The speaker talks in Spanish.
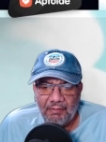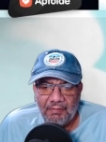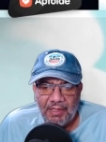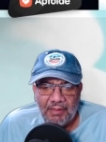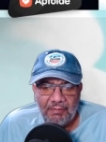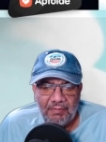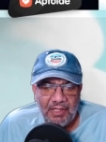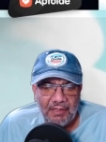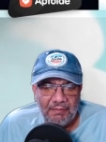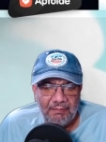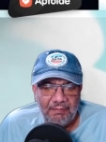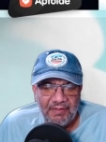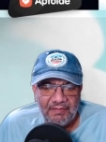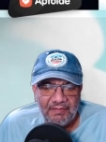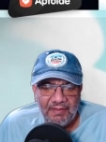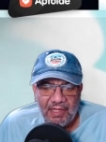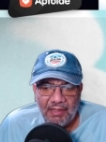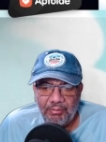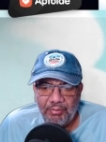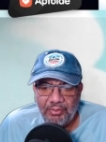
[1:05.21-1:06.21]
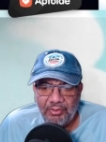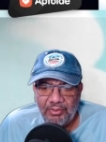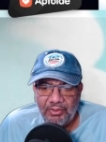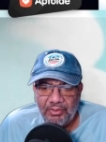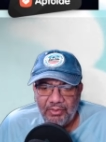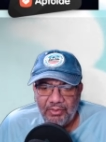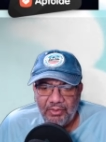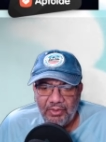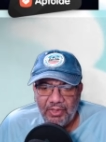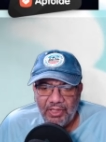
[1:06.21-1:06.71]
Vamos a empezar
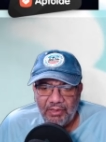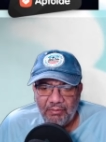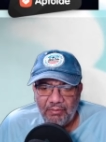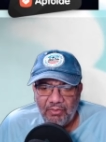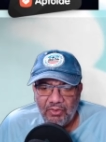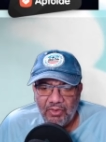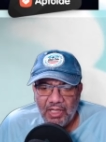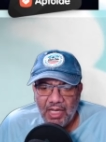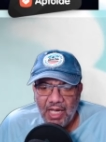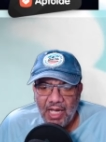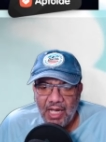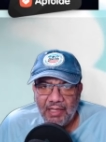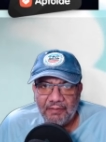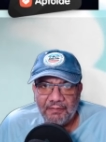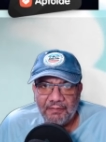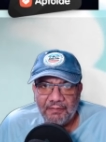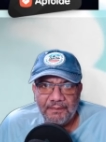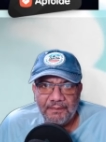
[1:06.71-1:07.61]
por invocar.